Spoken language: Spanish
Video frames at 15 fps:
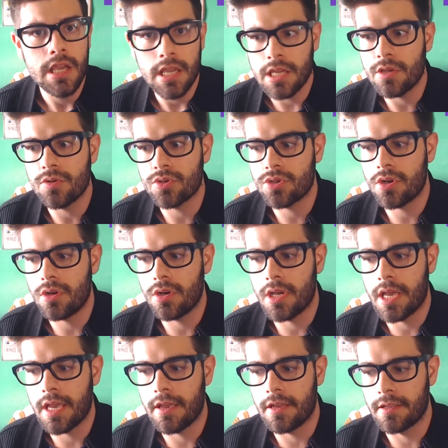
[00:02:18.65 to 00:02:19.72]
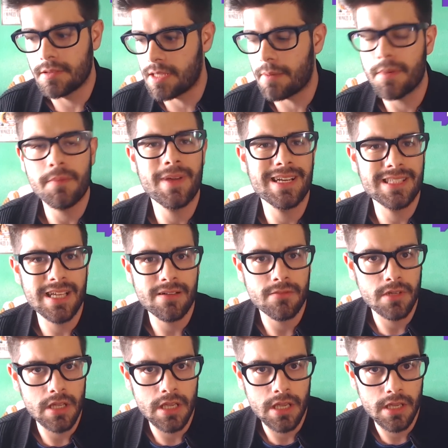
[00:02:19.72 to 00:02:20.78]
incluso eh, también van a estar
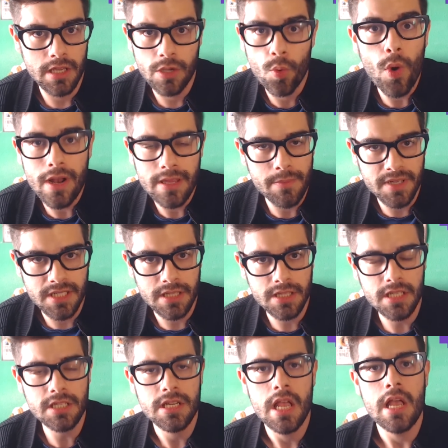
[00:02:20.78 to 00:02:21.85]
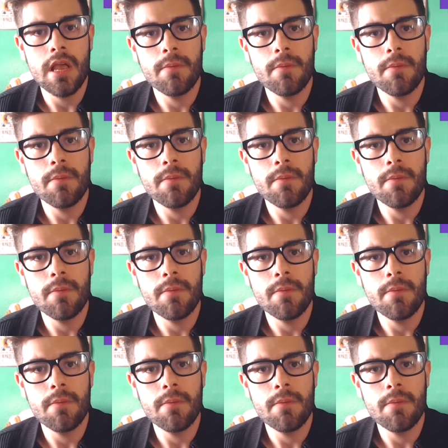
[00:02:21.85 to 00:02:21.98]
eh, igual de presentes,